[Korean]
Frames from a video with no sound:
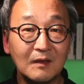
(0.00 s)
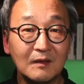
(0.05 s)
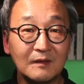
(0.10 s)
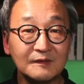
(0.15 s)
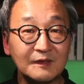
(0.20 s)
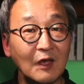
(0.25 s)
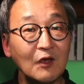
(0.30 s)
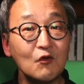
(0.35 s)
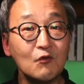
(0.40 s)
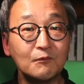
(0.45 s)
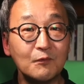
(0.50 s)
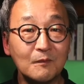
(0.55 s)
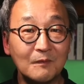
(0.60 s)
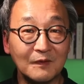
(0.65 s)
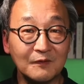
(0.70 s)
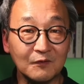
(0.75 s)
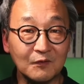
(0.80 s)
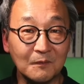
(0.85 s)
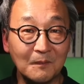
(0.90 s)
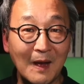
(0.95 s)

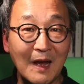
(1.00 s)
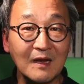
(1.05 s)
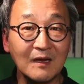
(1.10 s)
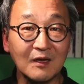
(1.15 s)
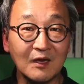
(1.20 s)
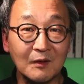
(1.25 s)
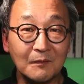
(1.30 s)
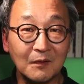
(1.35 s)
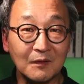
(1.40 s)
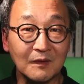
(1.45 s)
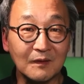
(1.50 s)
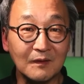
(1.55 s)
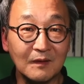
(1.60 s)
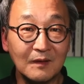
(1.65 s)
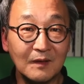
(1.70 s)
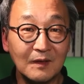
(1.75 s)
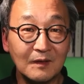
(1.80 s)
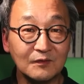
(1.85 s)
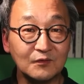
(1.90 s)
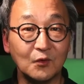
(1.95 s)
사용품마저도 망각해버린
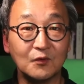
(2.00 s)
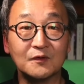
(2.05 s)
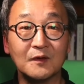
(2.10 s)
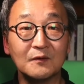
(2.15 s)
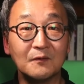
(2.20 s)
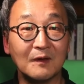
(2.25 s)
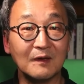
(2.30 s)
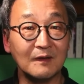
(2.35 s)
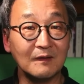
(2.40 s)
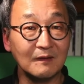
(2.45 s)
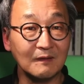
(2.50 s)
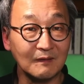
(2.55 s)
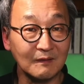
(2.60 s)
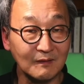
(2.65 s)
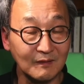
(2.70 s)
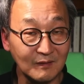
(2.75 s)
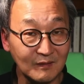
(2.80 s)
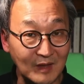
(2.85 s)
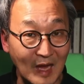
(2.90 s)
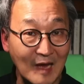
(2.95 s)
조선과는
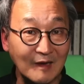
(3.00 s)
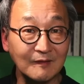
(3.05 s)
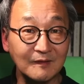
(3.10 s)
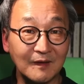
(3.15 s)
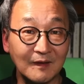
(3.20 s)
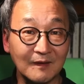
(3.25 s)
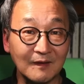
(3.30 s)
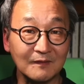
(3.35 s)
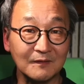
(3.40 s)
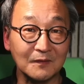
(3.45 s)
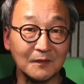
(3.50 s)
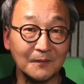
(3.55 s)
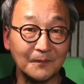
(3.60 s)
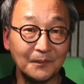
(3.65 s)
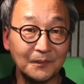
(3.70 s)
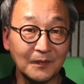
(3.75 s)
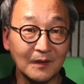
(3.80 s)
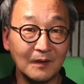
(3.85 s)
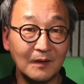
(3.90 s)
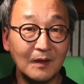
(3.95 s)
다른 나라죠.
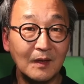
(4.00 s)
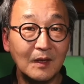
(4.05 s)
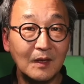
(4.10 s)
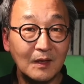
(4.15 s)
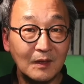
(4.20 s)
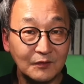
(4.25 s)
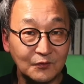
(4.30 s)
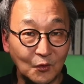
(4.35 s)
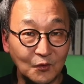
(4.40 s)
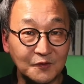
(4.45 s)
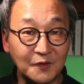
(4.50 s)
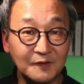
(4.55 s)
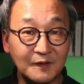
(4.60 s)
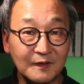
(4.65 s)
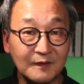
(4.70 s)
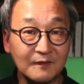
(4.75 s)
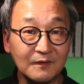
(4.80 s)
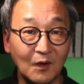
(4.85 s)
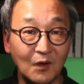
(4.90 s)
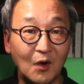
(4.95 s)

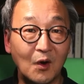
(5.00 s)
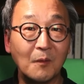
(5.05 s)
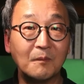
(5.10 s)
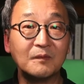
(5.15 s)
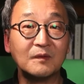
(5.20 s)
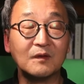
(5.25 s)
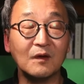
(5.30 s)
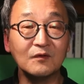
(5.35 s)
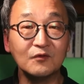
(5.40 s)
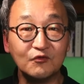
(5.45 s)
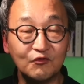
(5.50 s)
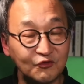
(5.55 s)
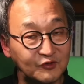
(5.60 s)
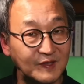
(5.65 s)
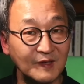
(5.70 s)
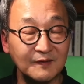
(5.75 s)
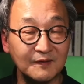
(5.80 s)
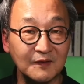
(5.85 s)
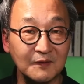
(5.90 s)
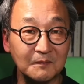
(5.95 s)
조선에는 없던
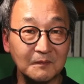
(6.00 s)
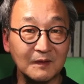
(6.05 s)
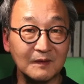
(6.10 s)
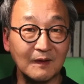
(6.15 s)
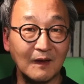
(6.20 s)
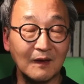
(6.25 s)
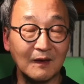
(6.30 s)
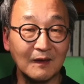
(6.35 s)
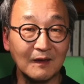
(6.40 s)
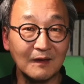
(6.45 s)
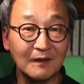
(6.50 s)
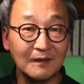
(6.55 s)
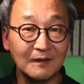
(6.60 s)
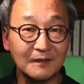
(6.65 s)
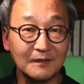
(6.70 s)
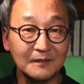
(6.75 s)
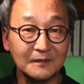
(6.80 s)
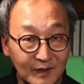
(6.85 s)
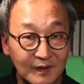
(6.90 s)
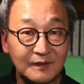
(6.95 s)
주체들입니다.
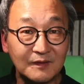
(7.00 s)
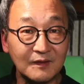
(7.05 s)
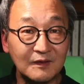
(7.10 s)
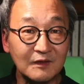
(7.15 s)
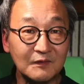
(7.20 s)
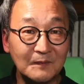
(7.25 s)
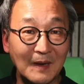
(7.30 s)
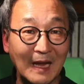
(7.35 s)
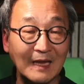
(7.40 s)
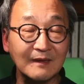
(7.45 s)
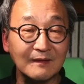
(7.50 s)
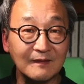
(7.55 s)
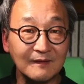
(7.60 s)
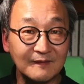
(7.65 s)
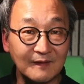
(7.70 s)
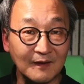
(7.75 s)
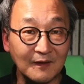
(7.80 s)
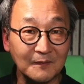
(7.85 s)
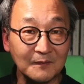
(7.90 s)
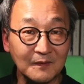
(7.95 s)
이들을 만든
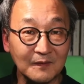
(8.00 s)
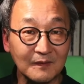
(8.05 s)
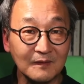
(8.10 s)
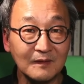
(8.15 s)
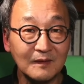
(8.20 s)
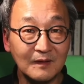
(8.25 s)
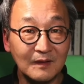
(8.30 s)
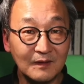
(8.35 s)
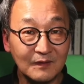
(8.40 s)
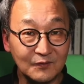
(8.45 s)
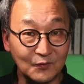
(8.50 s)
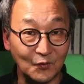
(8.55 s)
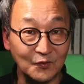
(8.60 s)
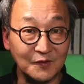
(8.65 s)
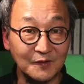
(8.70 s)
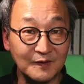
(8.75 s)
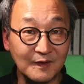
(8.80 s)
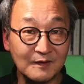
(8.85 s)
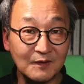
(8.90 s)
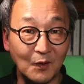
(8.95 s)
사람들은
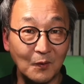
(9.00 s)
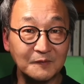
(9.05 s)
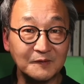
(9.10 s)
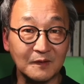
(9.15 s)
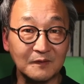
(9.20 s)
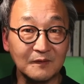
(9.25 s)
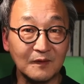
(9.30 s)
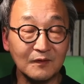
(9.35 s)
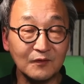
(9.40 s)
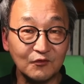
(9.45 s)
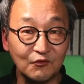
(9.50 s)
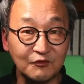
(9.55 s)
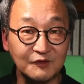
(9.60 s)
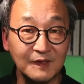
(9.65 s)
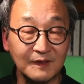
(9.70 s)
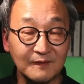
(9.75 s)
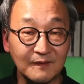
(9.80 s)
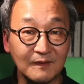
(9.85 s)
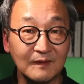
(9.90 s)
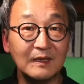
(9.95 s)
조선에는 없었던
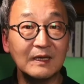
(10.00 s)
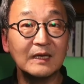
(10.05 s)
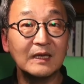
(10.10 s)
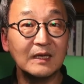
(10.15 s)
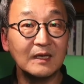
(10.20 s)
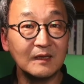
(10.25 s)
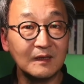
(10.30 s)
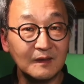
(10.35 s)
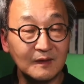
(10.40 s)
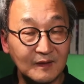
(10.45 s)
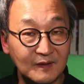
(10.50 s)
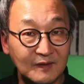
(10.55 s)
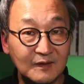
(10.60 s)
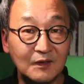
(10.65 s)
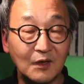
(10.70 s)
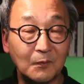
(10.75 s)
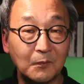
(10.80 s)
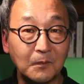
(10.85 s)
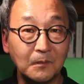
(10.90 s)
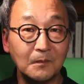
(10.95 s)
주체들,
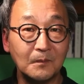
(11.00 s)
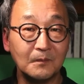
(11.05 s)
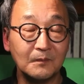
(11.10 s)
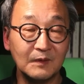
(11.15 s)
기업입니다.